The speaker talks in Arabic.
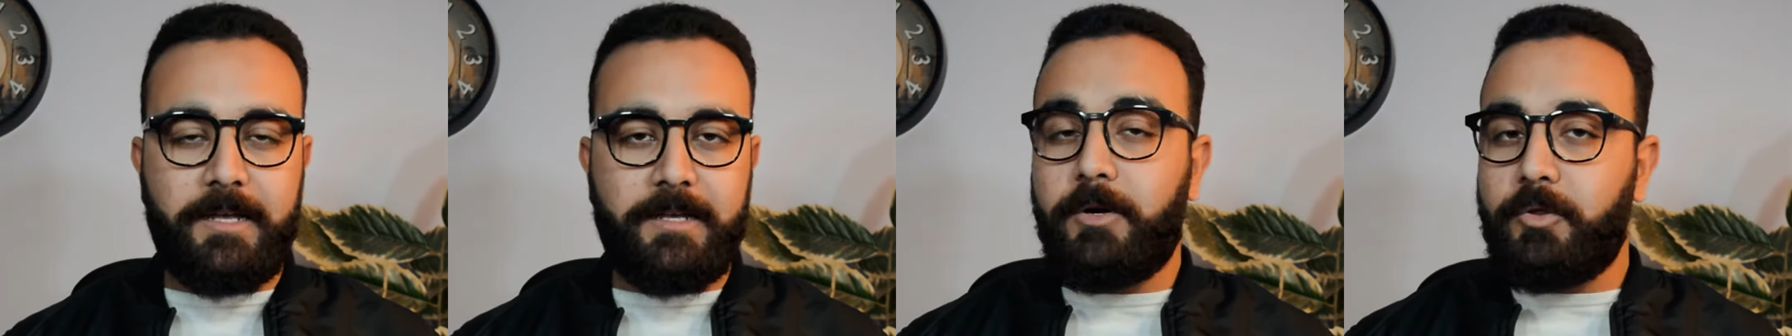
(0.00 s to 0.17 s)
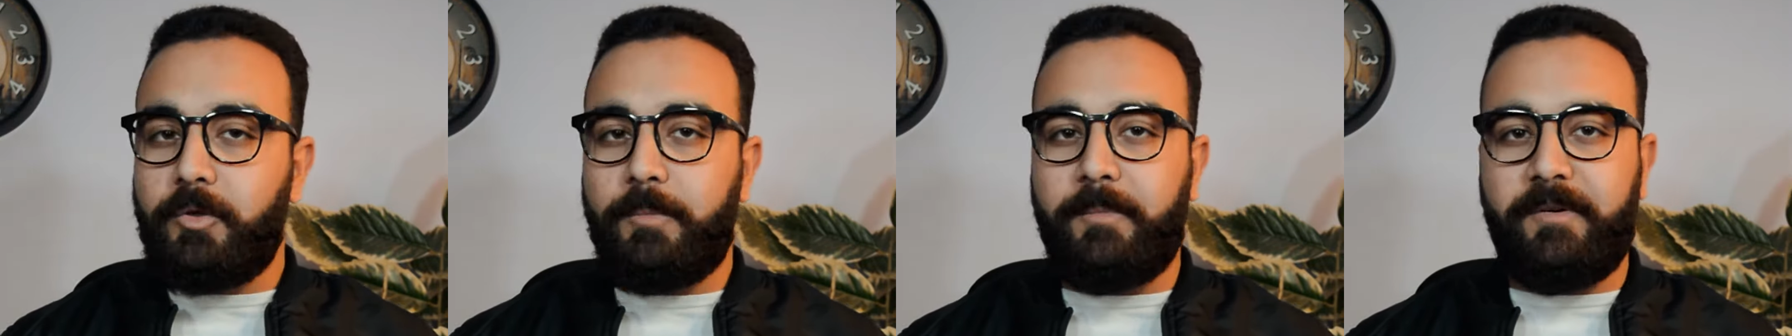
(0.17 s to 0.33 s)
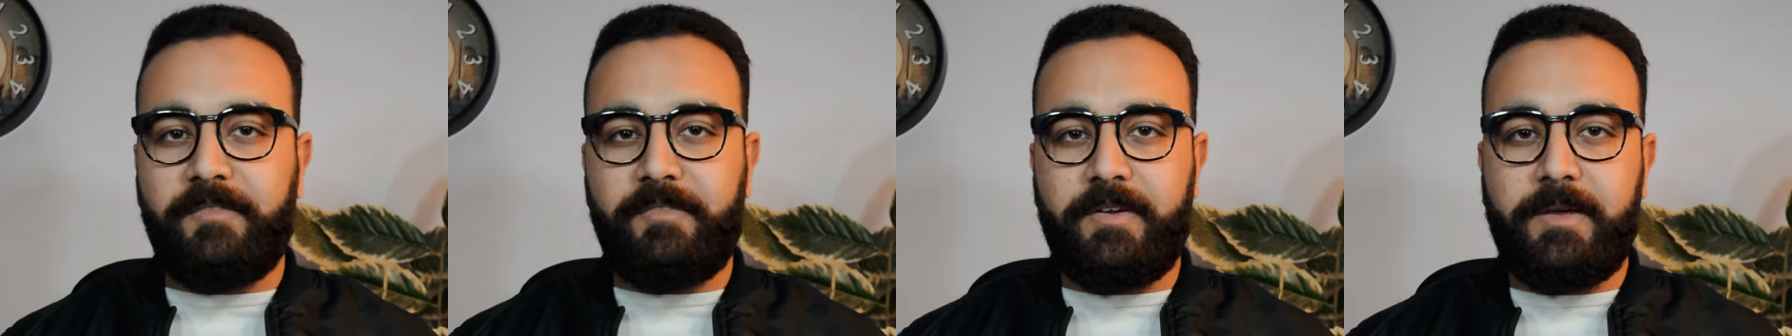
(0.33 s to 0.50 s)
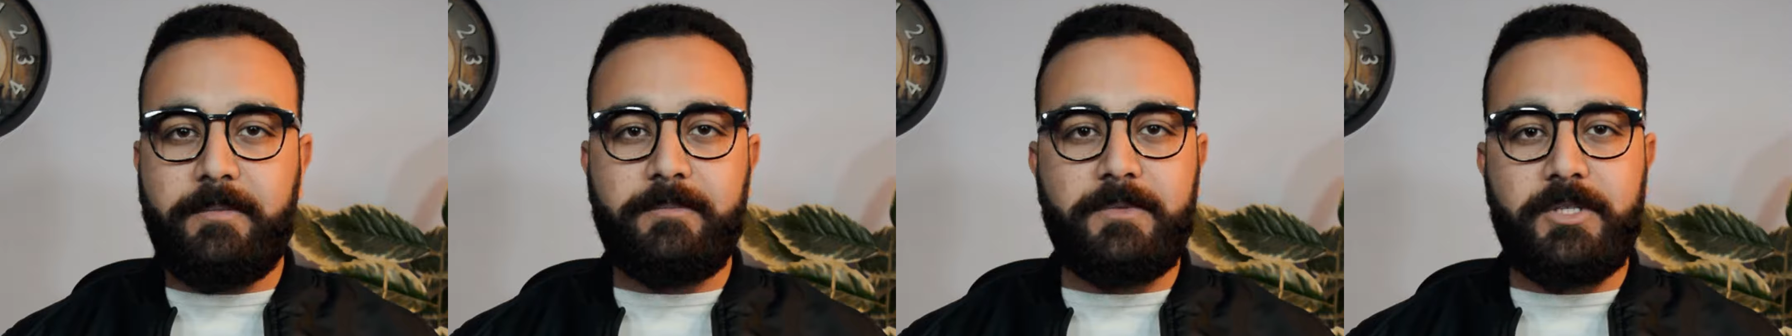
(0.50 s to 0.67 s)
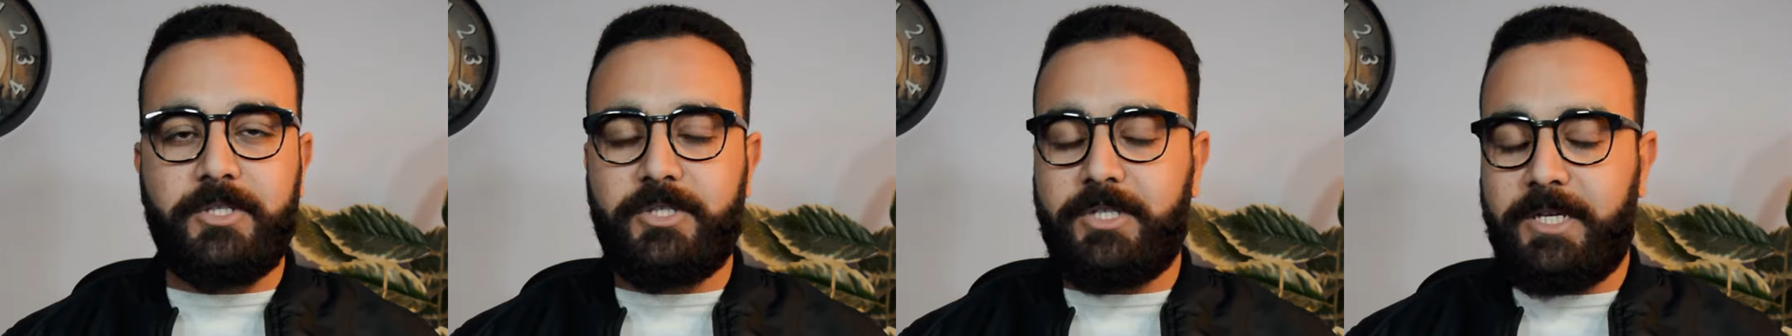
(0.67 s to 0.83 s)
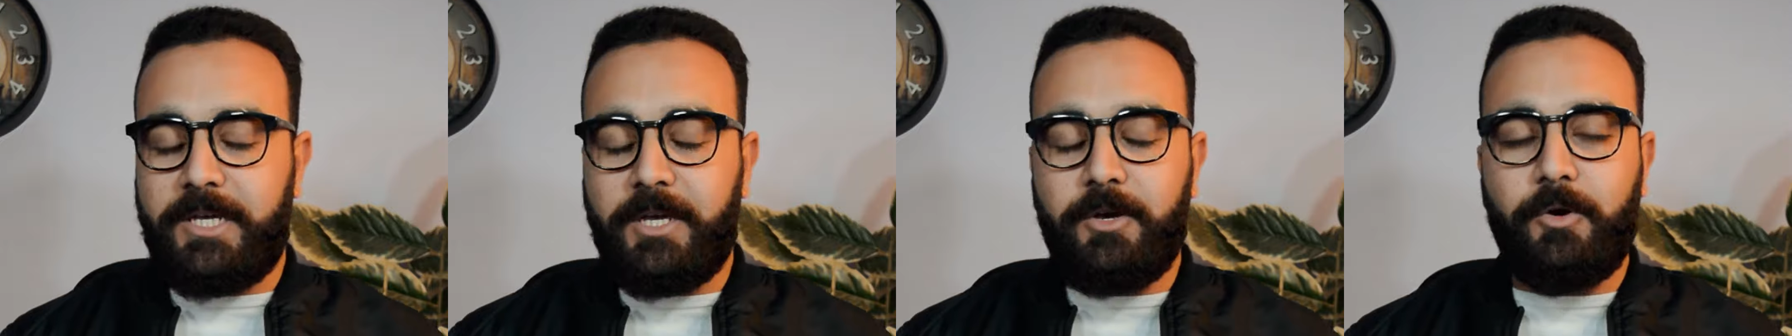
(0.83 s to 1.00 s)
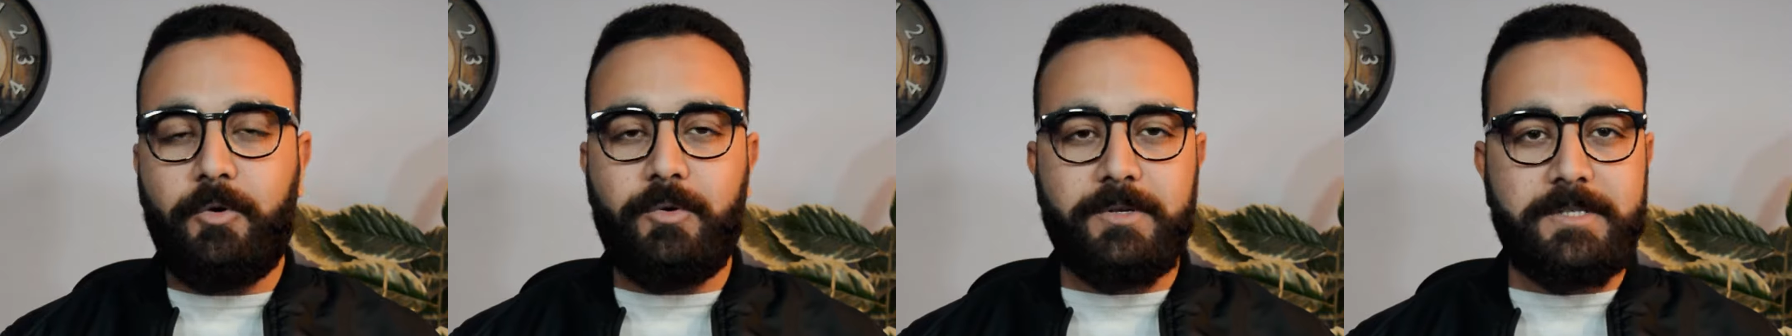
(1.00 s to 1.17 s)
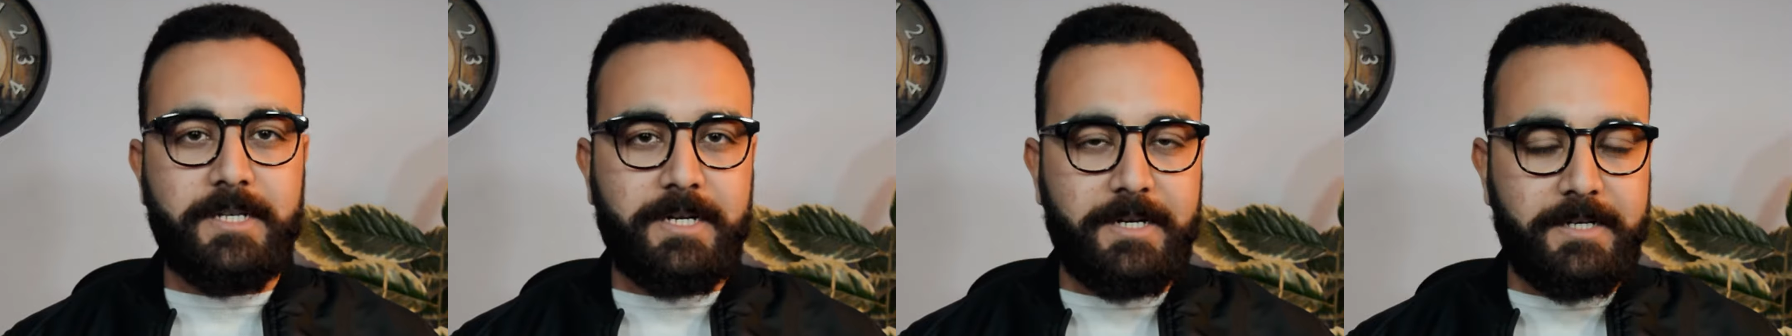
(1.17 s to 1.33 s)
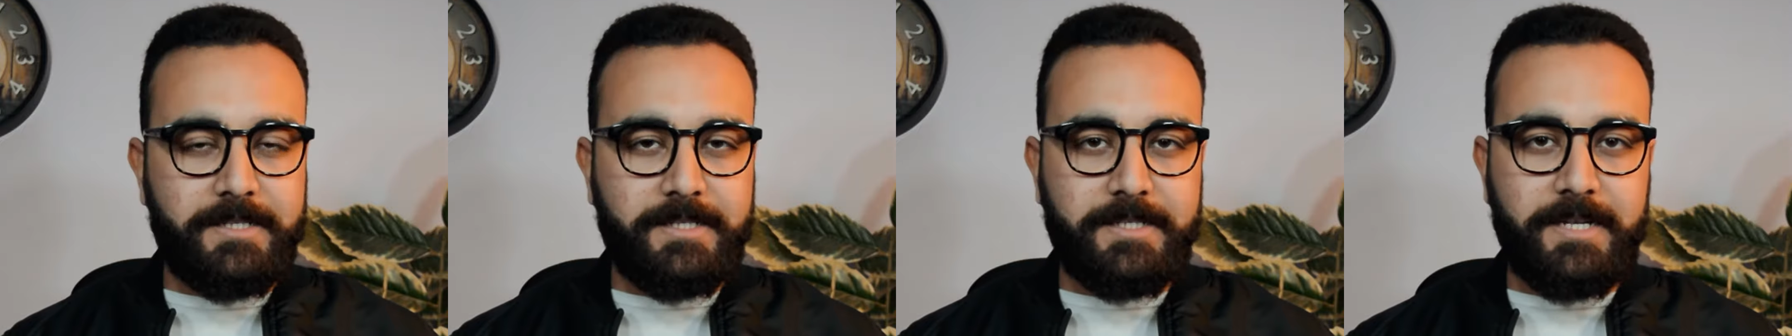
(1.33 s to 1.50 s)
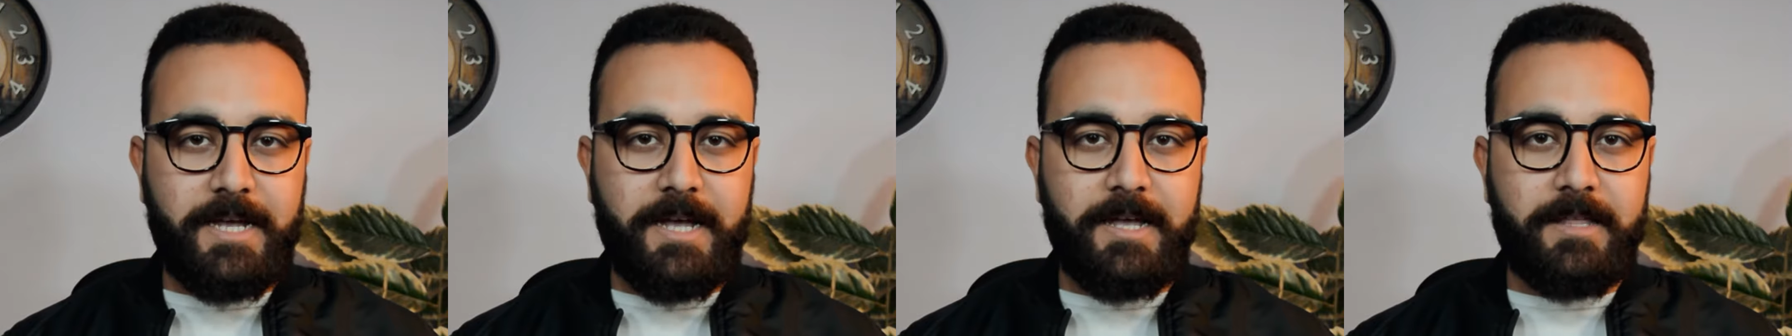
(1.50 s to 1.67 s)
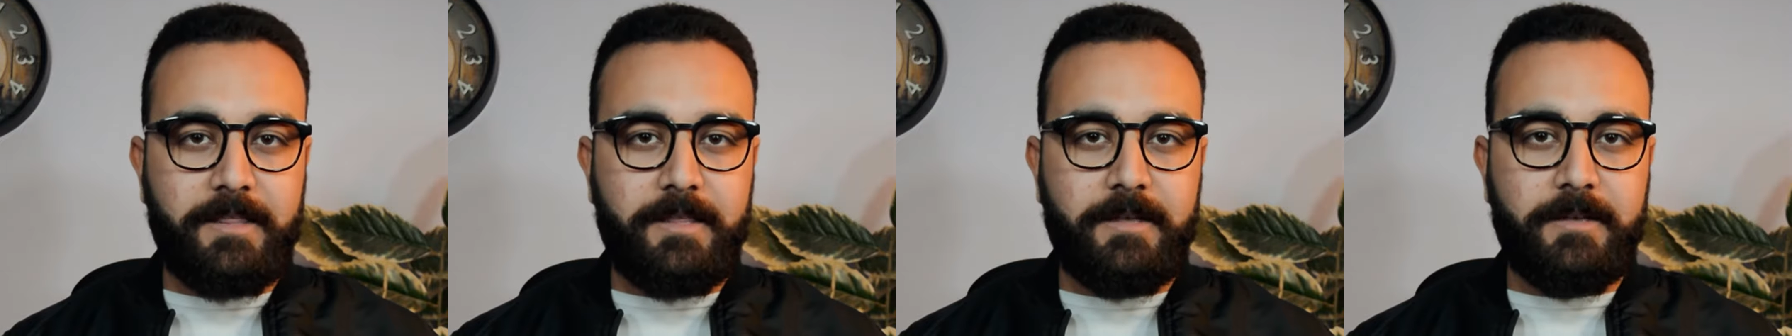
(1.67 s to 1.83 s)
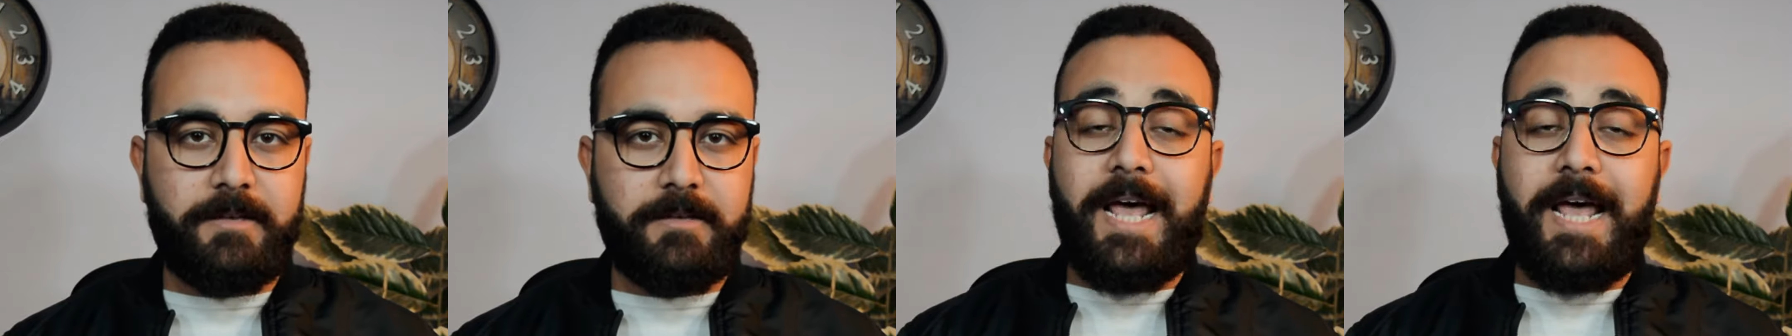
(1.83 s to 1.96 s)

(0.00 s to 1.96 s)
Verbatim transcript: برضه ما فهمتش ايه هو سر السعاده